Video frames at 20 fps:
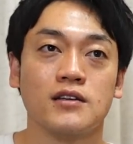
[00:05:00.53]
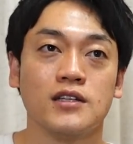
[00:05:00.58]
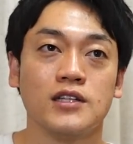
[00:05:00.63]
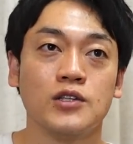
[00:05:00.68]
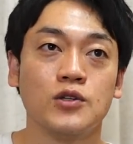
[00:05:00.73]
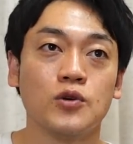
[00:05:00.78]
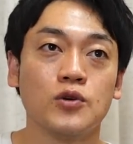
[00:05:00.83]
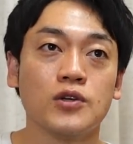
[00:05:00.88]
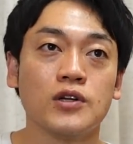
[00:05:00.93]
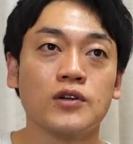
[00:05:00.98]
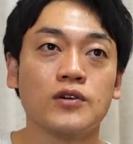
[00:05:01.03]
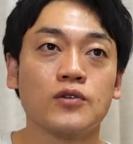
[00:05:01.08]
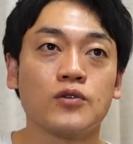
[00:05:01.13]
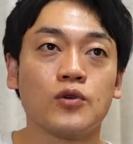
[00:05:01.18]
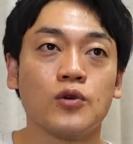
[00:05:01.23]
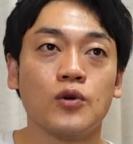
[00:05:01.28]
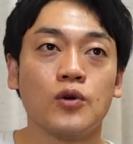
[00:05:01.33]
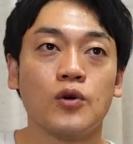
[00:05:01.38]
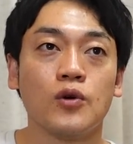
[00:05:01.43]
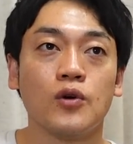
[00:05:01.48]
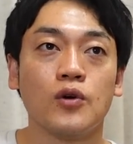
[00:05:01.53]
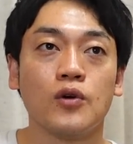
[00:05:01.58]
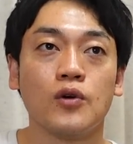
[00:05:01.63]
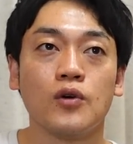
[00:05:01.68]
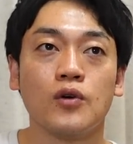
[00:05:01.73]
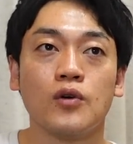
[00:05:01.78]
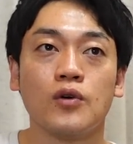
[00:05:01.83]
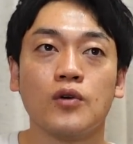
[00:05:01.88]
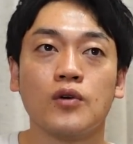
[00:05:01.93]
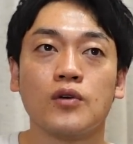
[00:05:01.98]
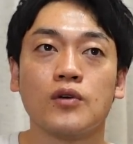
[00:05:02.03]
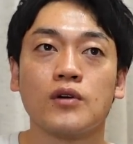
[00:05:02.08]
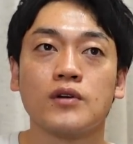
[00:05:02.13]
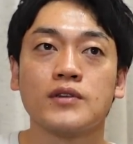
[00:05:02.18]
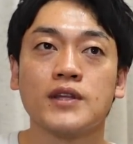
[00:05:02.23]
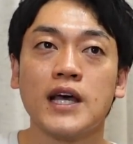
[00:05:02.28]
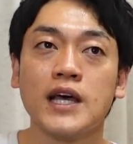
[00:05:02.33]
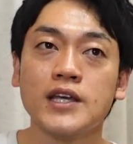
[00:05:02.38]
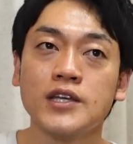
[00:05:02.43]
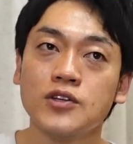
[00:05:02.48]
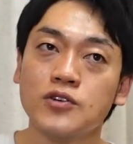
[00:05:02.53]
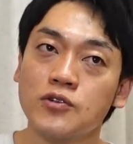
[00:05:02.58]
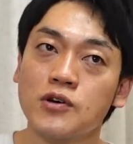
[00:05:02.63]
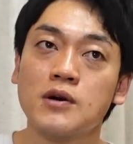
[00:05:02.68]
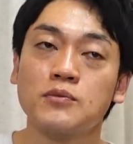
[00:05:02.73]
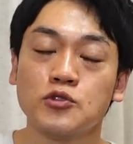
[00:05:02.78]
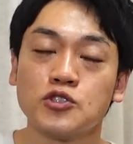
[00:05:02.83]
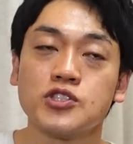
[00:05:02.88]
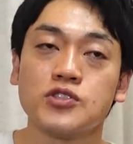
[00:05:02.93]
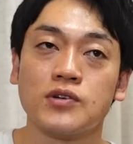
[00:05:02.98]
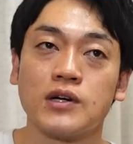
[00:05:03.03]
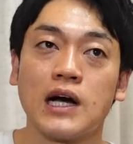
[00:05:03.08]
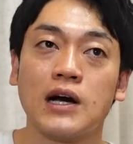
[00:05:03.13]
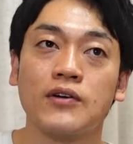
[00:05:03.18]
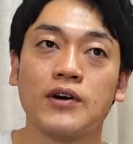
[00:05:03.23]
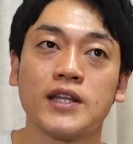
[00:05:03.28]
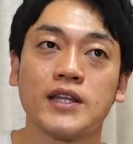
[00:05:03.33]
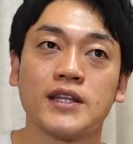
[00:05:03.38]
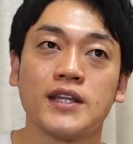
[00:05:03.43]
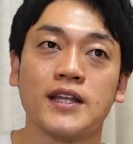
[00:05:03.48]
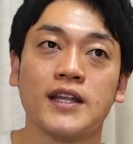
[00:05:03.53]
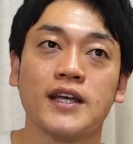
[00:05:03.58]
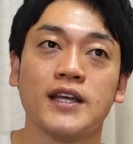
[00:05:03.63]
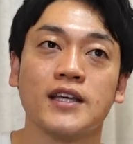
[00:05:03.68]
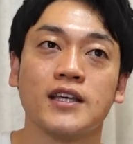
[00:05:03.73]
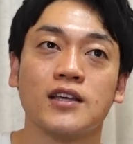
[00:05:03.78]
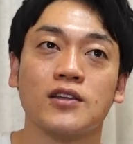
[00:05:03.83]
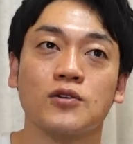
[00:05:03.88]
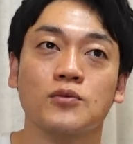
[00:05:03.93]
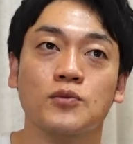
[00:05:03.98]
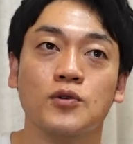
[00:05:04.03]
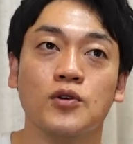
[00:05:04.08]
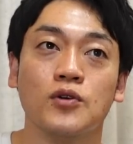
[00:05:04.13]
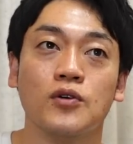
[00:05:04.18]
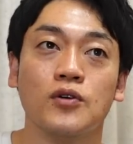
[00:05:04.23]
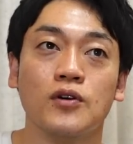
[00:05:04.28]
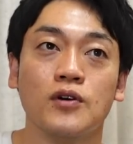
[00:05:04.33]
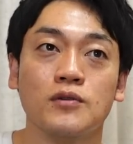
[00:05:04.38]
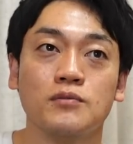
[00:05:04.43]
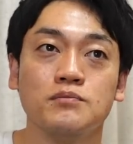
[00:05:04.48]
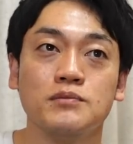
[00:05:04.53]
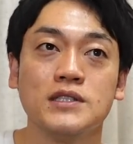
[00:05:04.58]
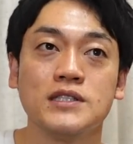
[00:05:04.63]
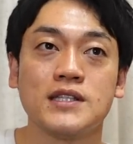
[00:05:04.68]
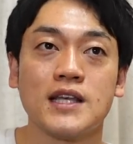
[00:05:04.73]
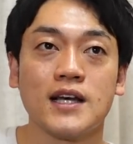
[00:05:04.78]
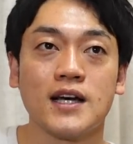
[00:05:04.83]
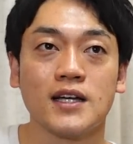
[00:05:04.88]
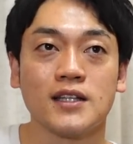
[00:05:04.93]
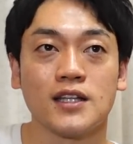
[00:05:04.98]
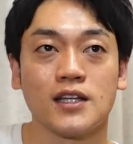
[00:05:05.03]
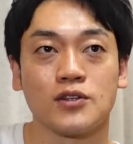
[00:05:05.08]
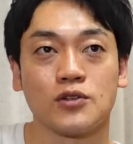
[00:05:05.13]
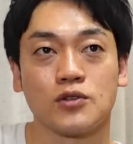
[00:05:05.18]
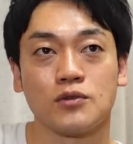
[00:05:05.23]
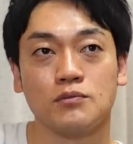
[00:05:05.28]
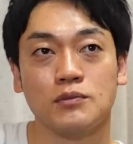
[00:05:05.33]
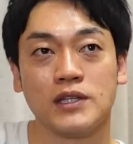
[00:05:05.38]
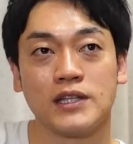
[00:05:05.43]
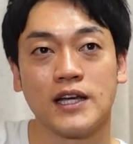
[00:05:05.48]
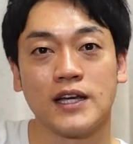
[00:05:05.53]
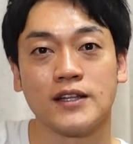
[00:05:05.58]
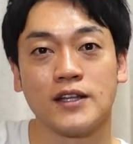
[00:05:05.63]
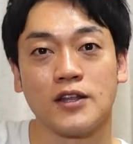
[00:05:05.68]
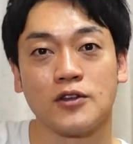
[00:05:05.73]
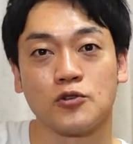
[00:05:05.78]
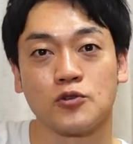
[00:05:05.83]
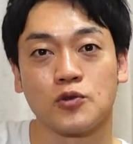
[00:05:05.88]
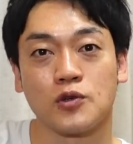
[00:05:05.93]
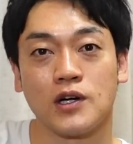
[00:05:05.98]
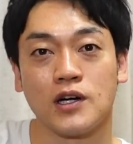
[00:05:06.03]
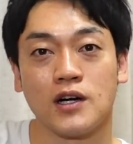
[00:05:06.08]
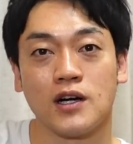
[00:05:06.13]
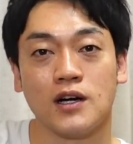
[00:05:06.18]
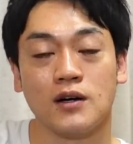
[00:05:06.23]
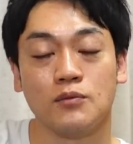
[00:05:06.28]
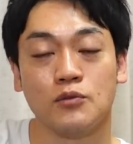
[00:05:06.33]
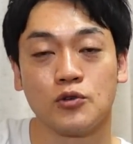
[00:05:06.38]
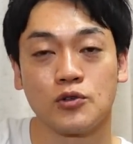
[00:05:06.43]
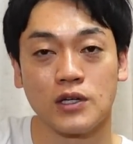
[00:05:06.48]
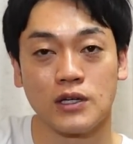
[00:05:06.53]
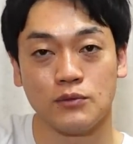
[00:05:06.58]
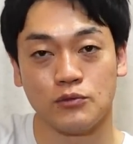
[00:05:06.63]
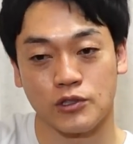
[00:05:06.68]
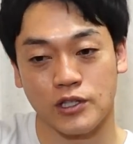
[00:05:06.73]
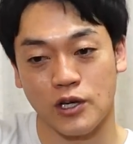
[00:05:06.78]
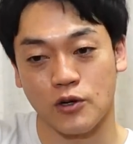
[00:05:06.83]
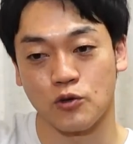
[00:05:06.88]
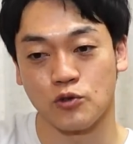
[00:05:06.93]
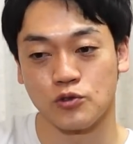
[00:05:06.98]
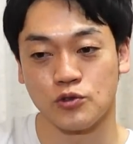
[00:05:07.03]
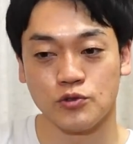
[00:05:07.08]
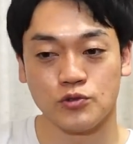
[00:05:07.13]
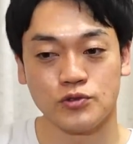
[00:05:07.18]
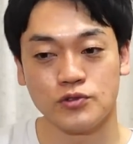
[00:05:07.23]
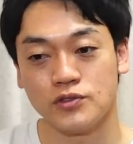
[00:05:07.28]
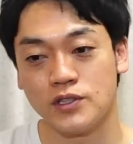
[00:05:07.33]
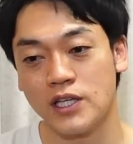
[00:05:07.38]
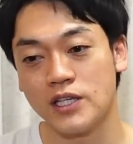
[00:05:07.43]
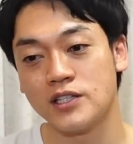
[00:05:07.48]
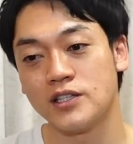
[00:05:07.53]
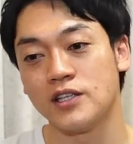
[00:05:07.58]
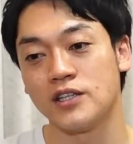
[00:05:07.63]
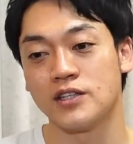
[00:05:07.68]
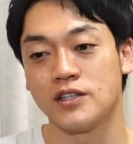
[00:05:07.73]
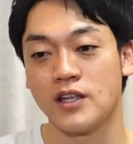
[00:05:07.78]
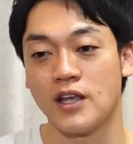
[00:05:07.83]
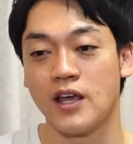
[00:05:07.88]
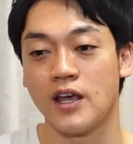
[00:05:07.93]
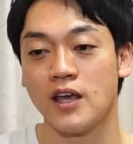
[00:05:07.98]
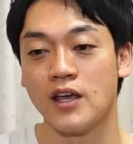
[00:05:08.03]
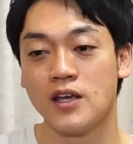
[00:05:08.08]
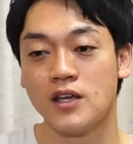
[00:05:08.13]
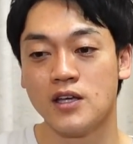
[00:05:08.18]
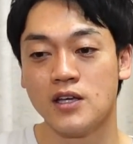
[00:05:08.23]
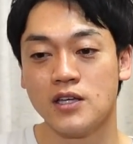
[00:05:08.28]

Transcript: いろいろこう内容はもん変わってないけども見せ方みたいなのとかが僕らも結構工夫できてきて